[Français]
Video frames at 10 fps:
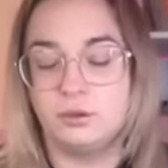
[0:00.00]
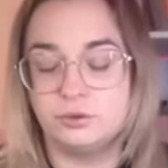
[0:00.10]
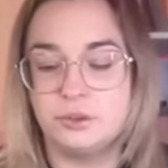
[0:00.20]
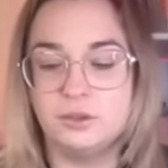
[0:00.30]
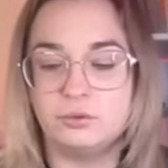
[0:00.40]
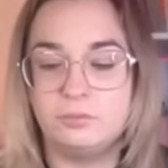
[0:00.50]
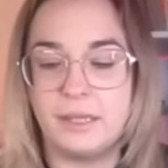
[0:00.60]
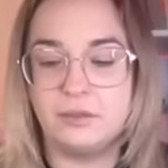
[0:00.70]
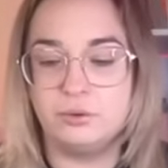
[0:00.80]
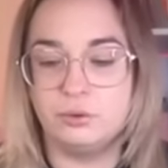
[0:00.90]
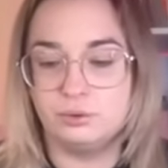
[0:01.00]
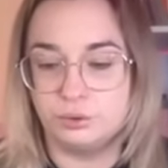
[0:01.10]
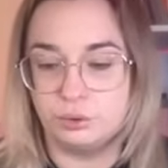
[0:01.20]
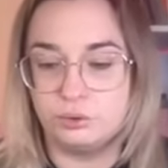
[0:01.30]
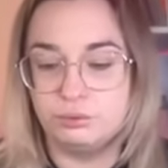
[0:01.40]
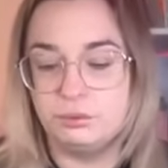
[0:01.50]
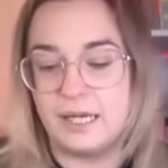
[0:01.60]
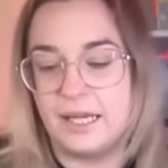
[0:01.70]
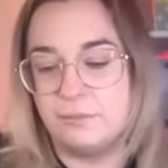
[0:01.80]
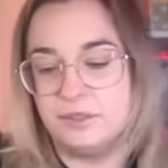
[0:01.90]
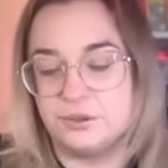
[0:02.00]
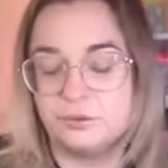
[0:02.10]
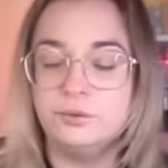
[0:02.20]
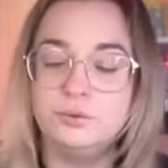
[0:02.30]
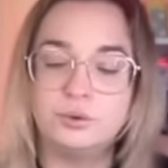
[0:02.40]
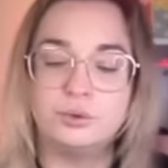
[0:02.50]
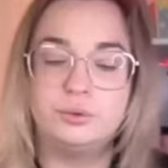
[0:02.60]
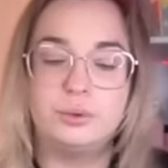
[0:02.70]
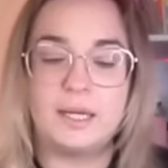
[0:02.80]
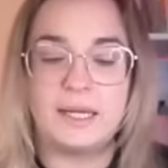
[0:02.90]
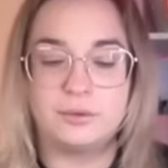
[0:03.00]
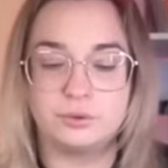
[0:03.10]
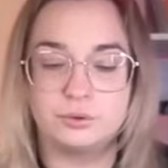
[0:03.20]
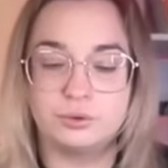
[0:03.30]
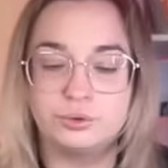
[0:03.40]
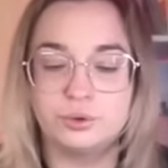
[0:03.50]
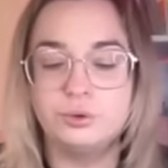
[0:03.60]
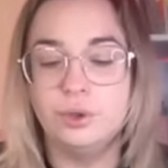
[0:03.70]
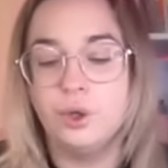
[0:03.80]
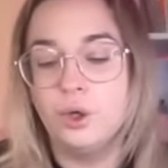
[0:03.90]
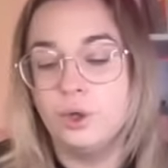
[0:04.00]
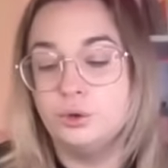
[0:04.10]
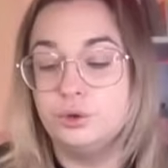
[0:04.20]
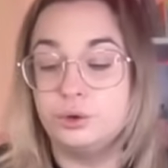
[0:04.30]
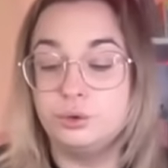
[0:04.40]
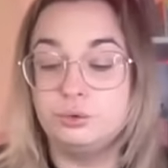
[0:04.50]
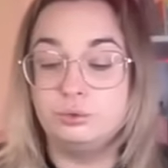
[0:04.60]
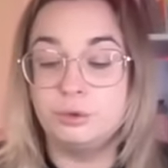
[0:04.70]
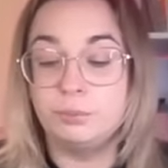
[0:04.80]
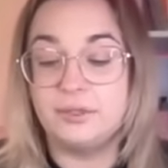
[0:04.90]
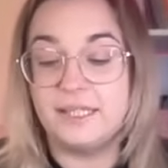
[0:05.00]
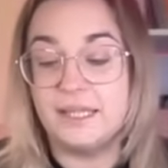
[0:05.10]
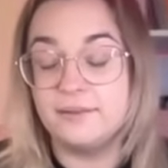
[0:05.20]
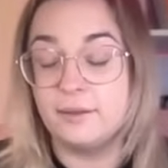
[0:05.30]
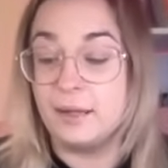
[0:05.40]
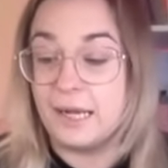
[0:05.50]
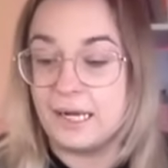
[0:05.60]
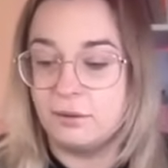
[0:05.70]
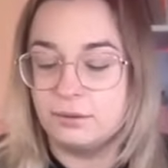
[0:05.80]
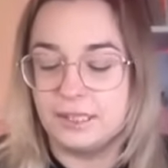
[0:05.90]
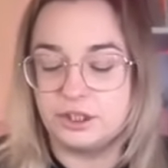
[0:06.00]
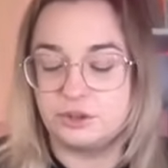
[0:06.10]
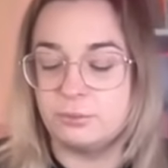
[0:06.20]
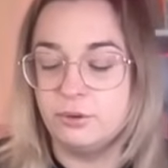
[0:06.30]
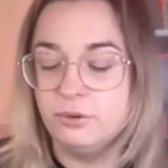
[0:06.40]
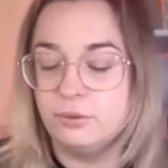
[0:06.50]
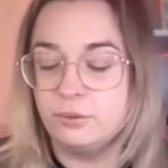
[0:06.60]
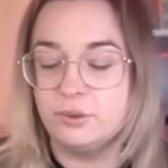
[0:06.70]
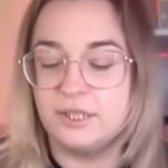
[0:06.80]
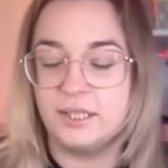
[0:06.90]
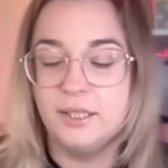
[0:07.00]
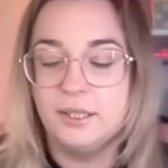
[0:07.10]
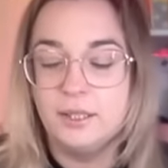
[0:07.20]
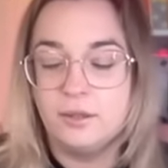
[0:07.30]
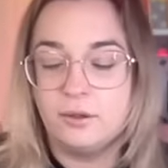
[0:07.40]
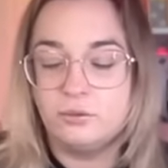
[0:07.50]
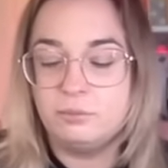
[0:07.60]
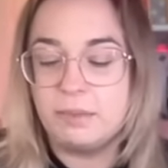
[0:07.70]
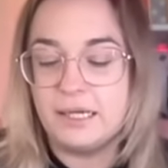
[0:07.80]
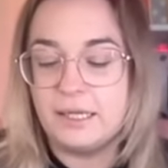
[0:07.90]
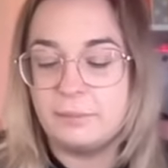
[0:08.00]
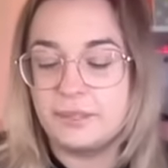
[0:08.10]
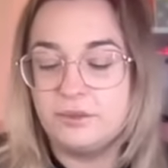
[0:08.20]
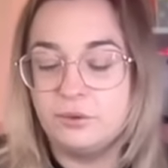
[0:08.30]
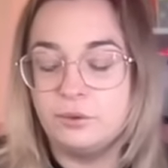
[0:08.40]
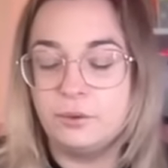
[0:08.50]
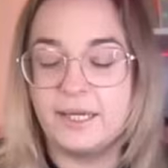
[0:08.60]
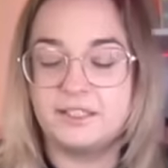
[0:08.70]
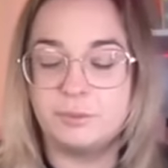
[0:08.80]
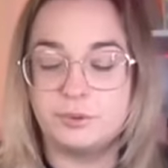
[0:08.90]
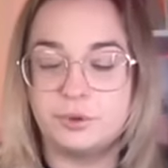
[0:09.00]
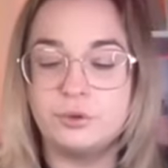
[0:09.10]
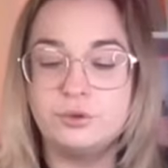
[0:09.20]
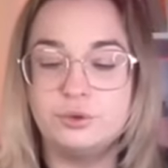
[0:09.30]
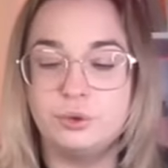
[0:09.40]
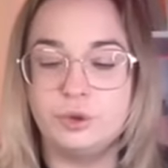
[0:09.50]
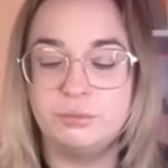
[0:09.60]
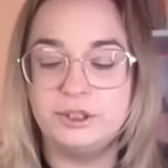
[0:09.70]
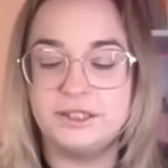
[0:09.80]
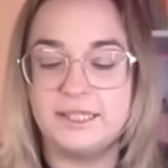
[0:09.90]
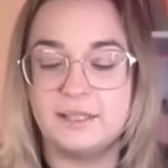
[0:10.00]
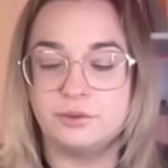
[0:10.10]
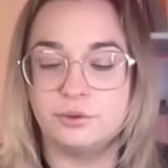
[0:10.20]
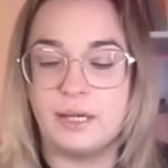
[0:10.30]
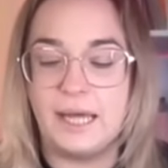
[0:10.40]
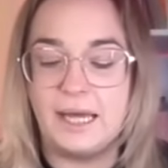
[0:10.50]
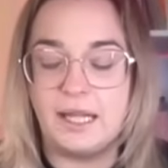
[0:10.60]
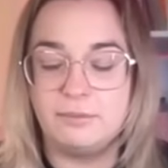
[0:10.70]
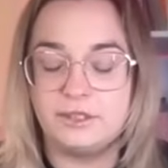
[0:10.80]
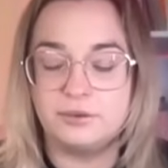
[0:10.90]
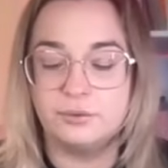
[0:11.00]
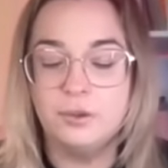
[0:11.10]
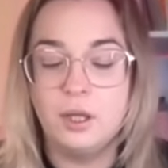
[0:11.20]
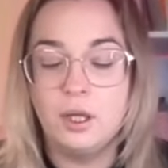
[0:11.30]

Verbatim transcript: ensuite, on nous parle du retour à la maison, du retour à la construction, du retour peut-être à l'engagement. Ok. On nous parle après de correspondance, de communication à la maison.